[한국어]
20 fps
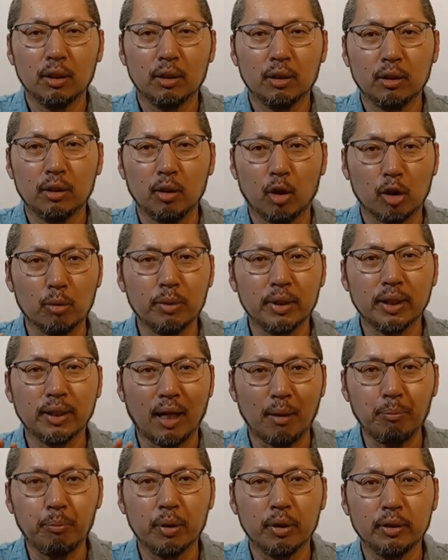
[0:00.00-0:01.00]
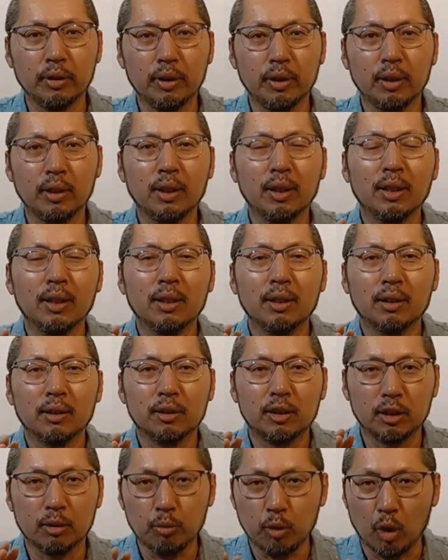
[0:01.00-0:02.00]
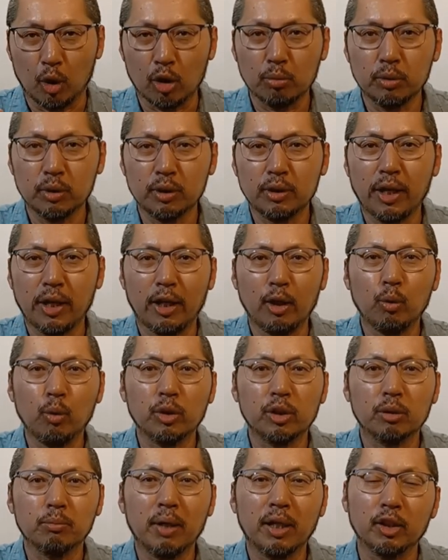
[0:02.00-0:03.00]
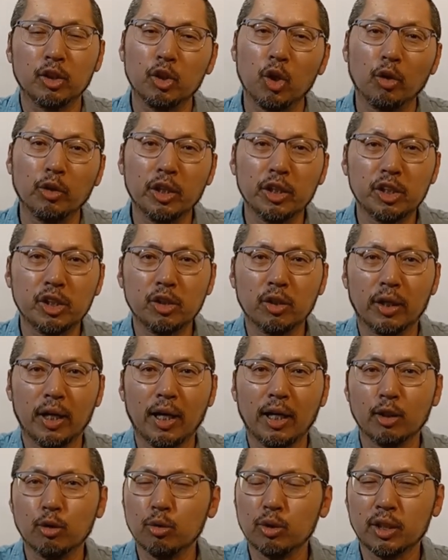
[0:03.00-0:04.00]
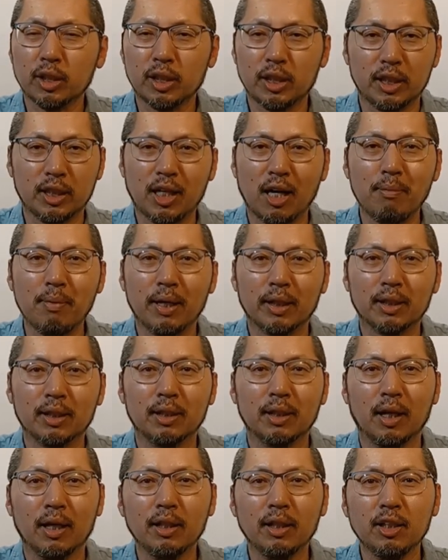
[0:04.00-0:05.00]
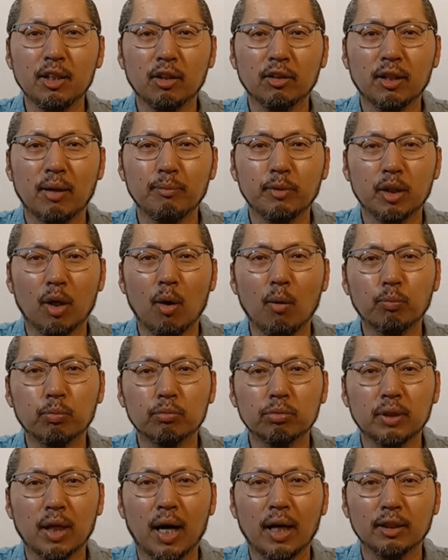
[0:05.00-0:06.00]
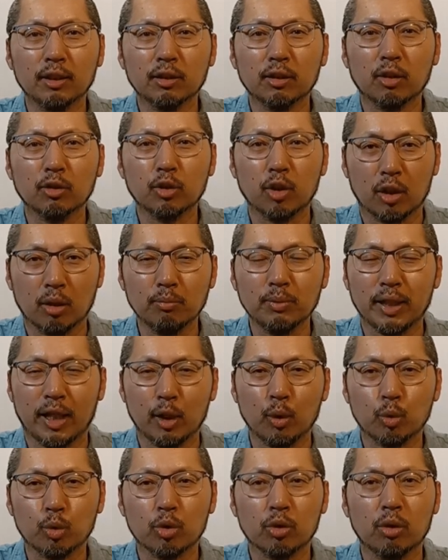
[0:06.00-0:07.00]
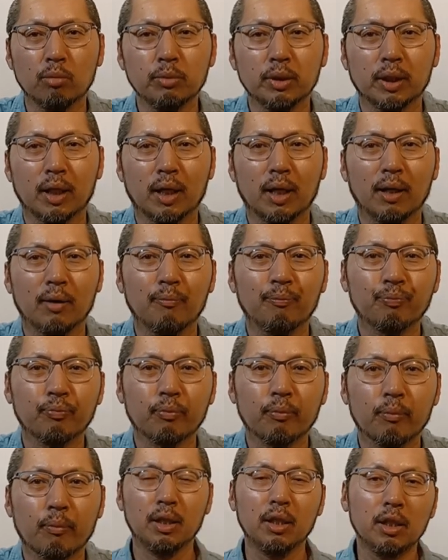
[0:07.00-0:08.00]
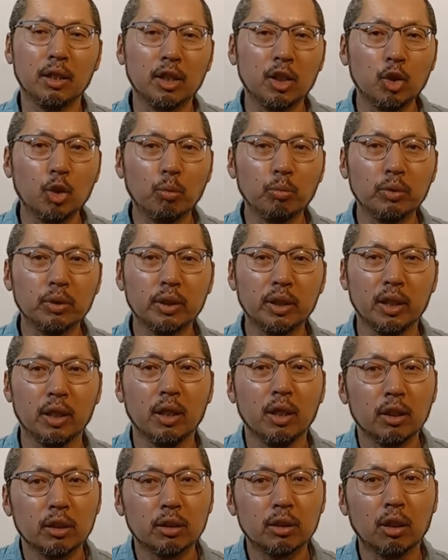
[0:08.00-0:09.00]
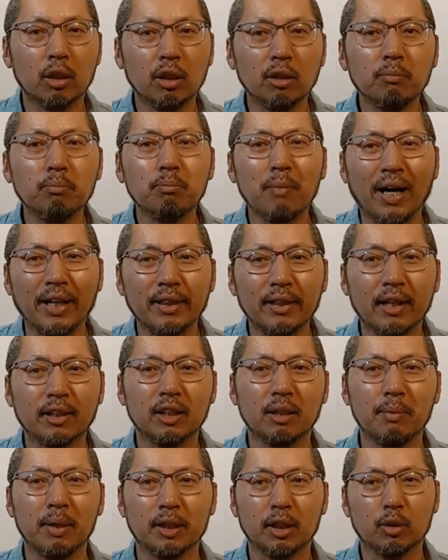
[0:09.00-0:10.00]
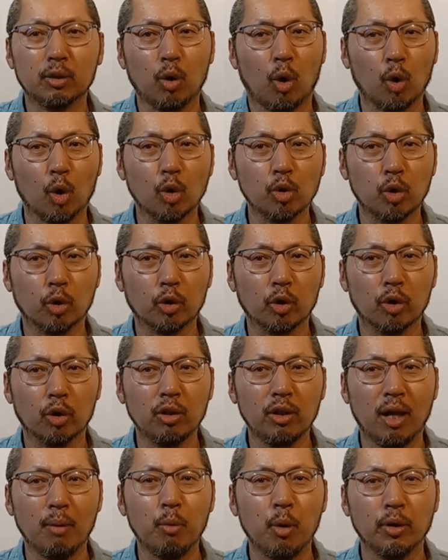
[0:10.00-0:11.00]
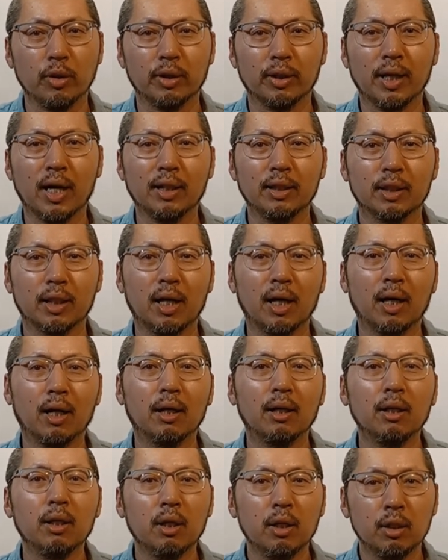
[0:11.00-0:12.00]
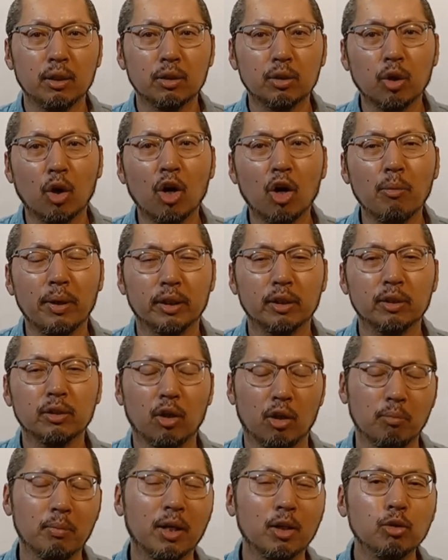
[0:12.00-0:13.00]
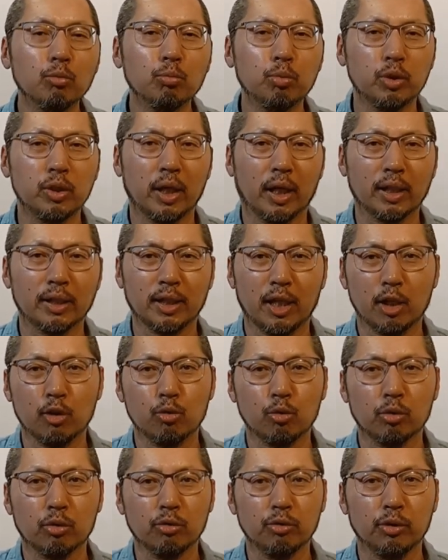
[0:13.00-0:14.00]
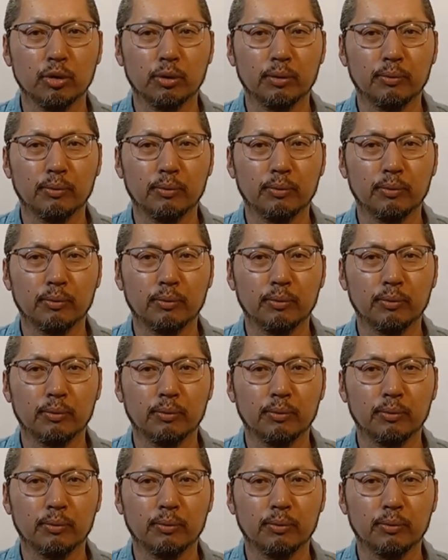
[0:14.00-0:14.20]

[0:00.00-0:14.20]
여러분의 남편이 지금 여러분을 때리고 있지만 연애 시절에 아주 기가 막히게 이런 남자 없구나 하는 것처럼 잘해줬을 겁니다. 이놈들이 처음 만나자마자 더러운 성격을 내보이는 게 아니라 처음에는 정말로 무지하게 잘해주거든요.